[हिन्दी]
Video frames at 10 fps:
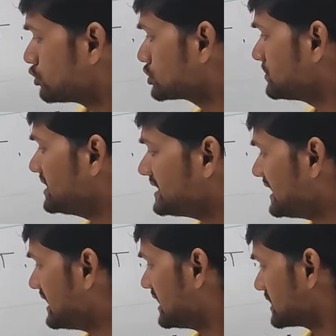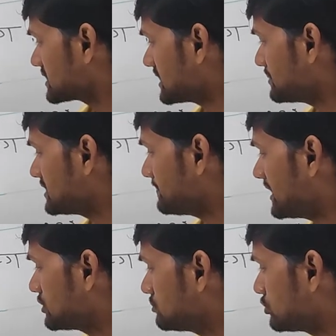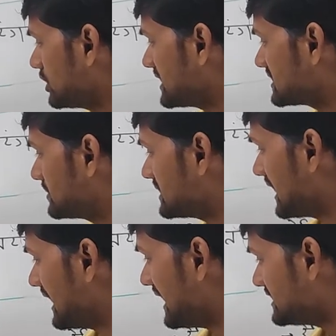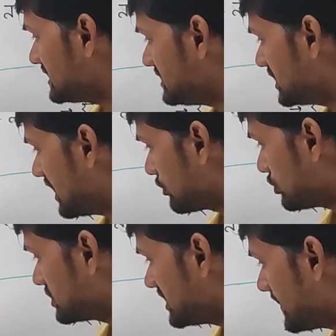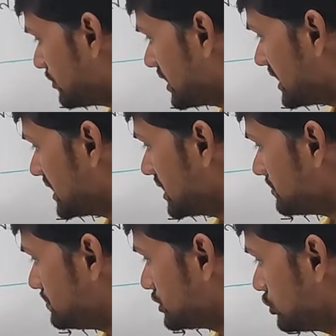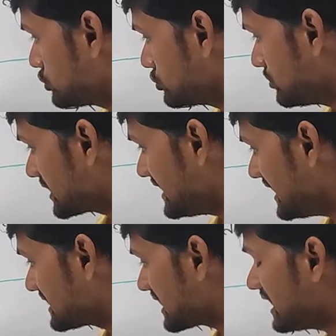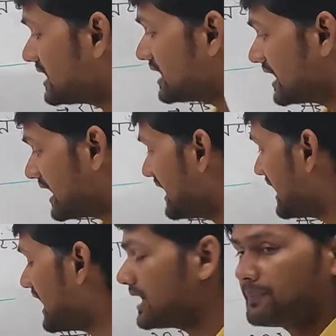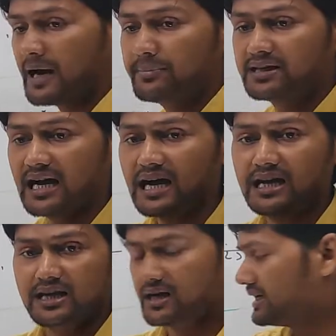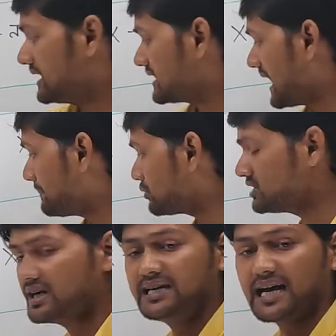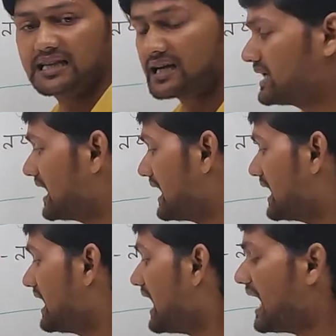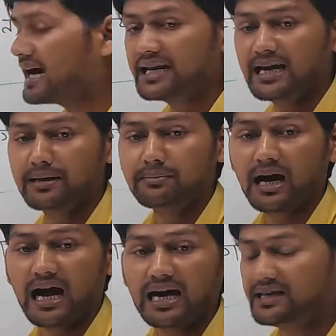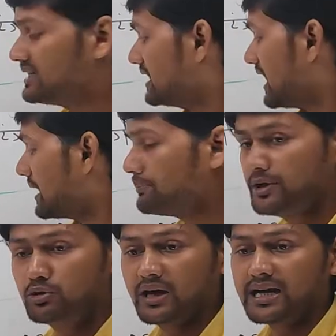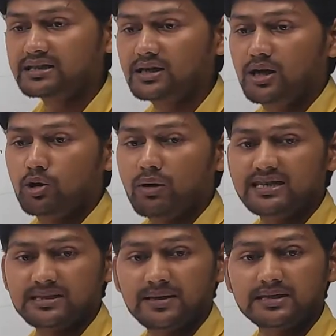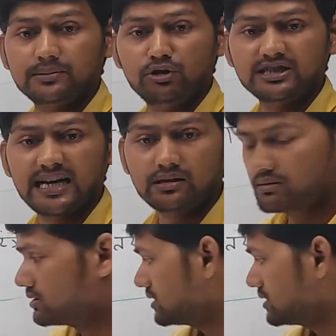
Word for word: कुछ भी दे तो सबसे पहले तुमको यह समझना है जी यह कौन सी बाउड़े विद्युत चुंबकीय तरंग है अल्फा बीटा नहीं है तो आपको यही याद रखना है आर एम आई बी यू एक्स वाई बोले साथ